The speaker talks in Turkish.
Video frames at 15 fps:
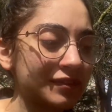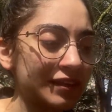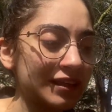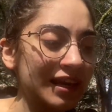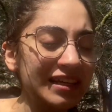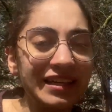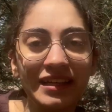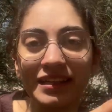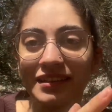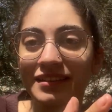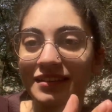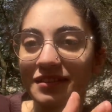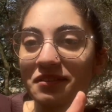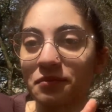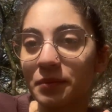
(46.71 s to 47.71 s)
yani
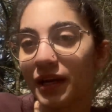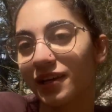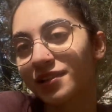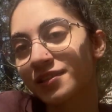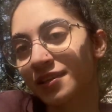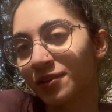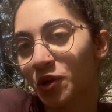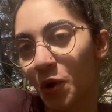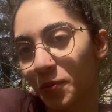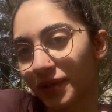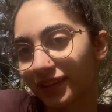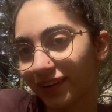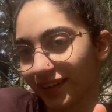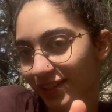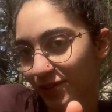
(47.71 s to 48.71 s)
biraz
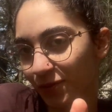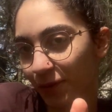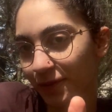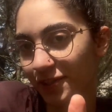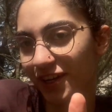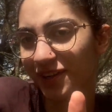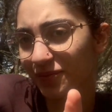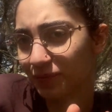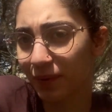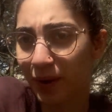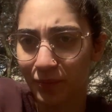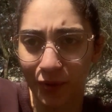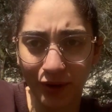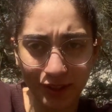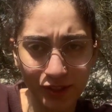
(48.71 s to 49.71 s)
sohbet tarzında olacak. Ben
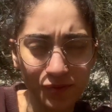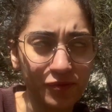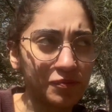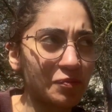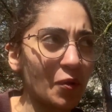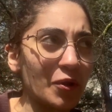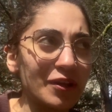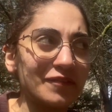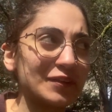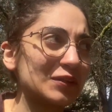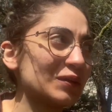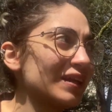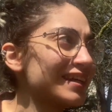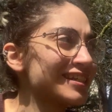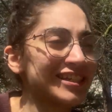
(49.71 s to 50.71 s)
pek böyle
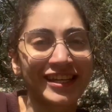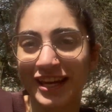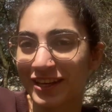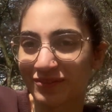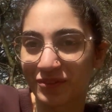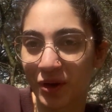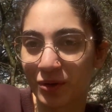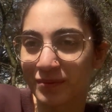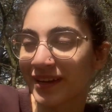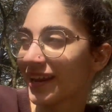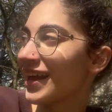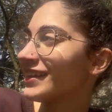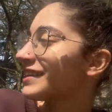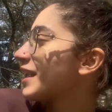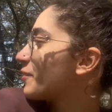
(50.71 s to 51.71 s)
videolar çekmiyorum.
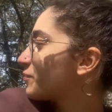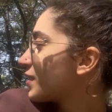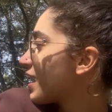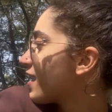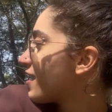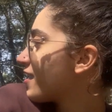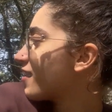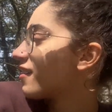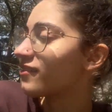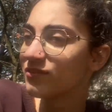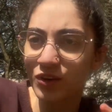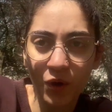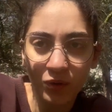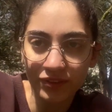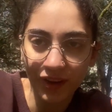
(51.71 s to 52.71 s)
Genelde hep
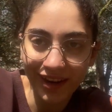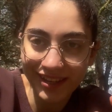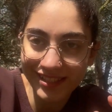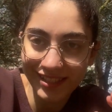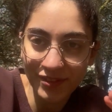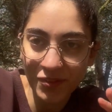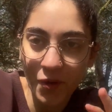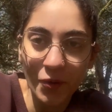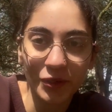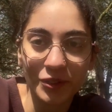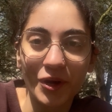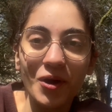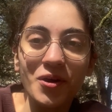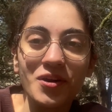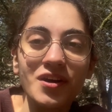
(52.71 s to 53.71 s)
vlog tarzında
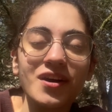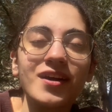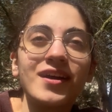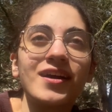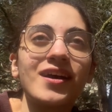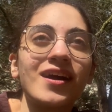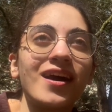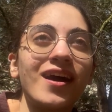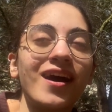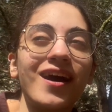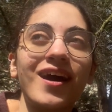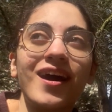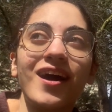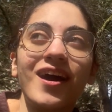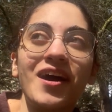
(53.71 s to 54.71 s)
oluyor.
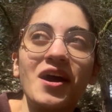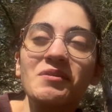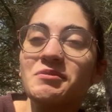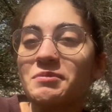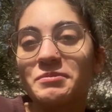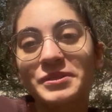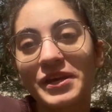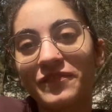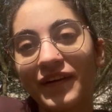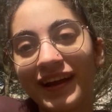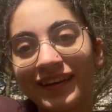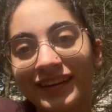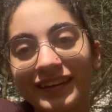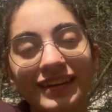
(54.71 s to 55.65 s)
Ama bu sefer